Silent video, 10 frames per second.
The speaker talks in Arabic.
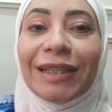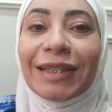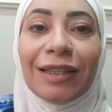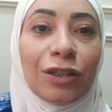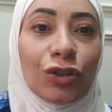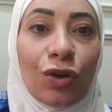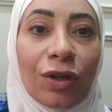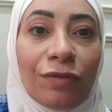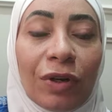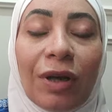يسعدني
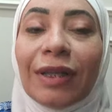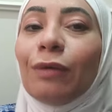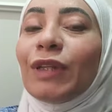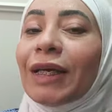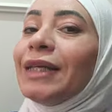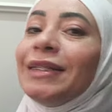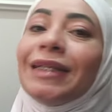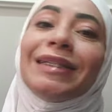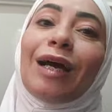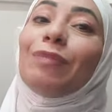اشتراكك في القناه وتاكدي ان
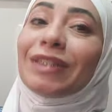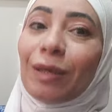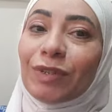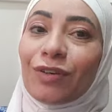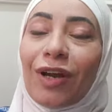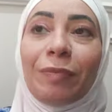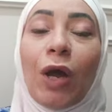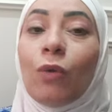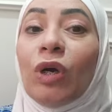انت عامله سبسكرايب